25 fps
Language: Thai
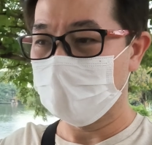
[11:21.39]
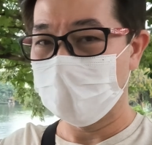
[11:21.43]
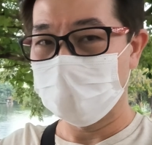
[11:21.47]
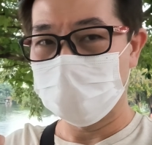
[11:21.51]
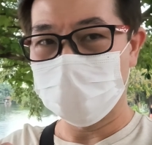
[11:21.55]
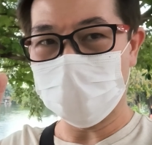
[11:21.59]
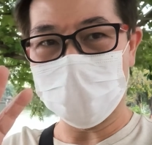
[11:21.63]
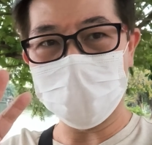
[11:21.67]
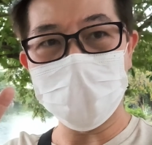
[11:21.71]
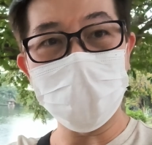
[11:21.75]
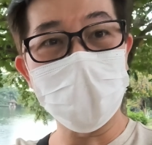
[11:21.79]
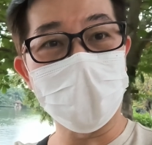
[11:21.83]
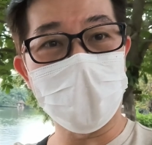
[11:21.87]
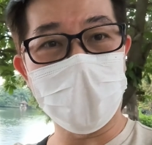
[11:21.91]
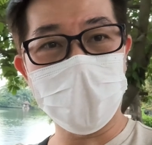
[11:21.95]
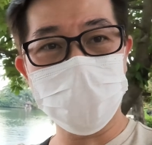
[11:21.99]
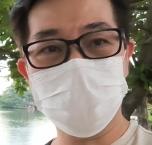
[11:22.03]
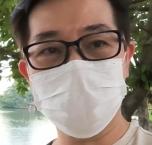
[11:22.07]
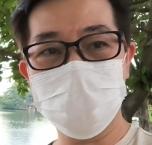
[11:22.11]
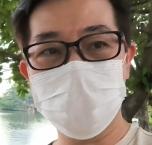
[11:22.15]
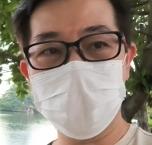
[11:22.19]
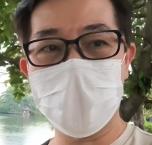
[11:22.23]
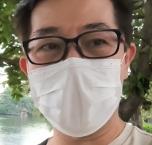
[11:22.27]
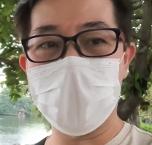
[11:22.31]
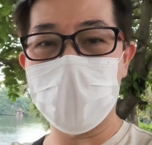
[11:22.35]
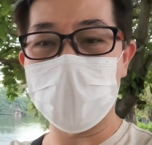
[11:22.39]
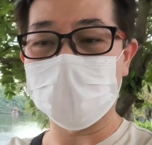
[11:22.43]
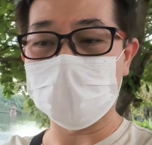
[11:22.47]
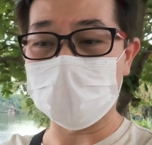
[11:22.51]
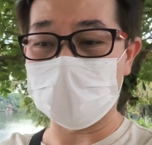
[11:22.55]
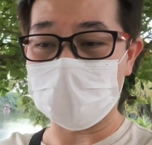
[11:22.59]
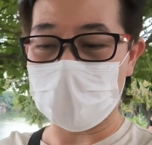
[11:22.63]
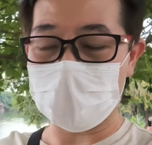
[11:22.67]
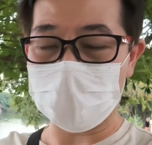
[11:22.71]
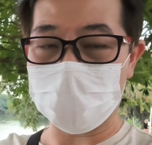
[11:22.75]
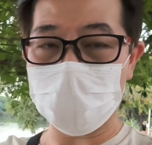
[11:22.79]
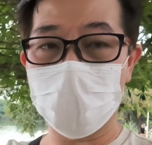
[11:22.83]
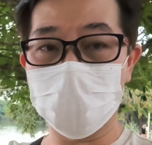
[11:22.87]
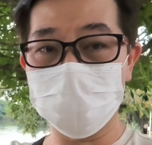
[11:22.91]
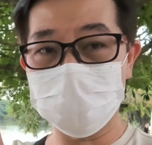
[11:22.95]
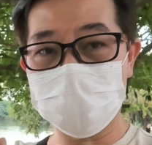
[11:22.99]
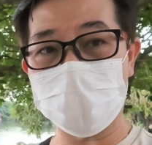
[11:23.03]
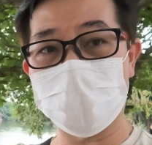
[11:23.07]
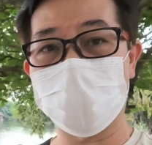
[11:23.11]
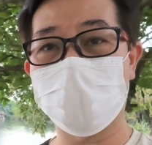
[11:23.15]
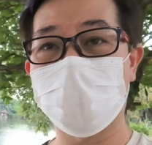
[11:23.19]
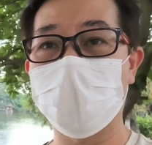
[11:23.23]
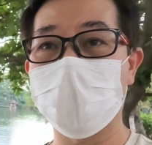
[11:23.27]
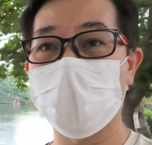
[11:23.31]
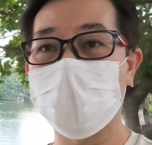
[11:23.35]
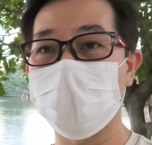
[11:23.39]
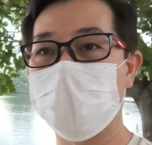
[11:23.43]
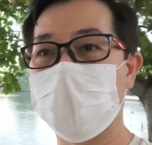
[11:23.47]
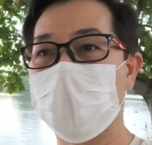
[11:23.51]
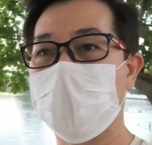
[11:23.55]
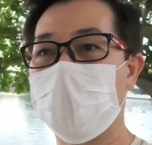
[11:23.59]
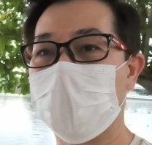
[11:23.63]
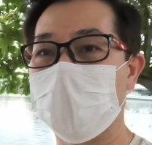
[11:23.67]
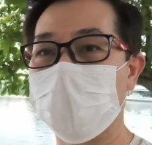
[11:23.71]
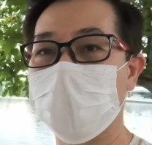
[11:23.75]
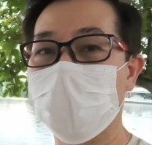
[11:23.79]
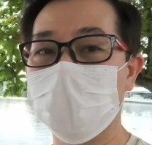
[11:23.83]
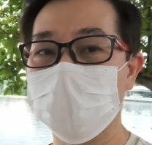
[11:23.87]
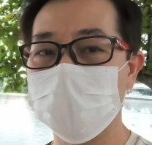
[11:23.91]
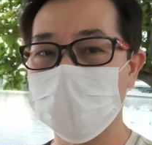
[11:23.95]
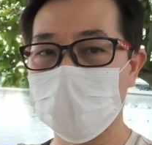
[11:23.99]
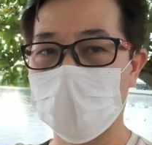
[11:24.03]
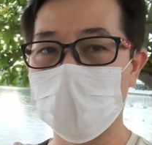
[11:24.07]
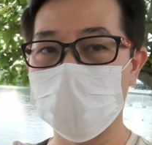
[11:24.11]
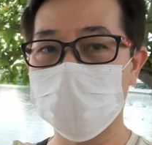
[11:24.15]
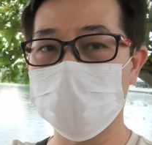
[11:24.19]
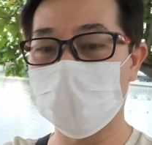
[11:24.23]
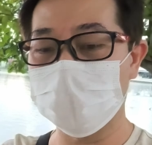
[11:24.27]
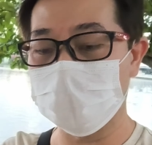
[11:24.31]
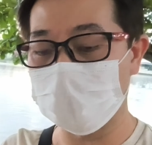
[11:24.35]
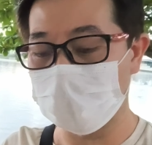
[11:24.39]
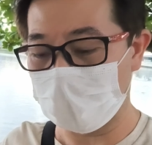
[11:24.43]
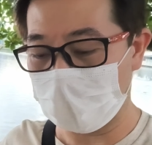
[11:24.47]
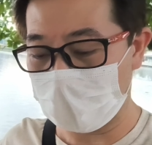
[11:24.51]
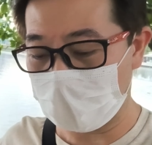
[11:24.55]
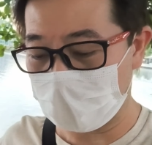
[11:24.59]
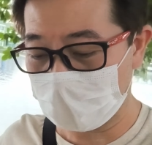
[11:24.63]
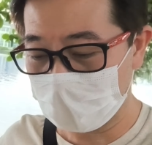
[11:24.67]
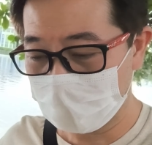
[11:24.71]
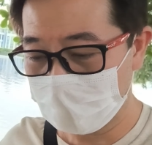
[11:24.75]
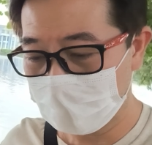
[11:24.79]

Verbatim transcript: ไม่ได้เปิด HDR แต่ได้เป็น60 เฟรมมาเผื่อจะลองเช็คดูว่า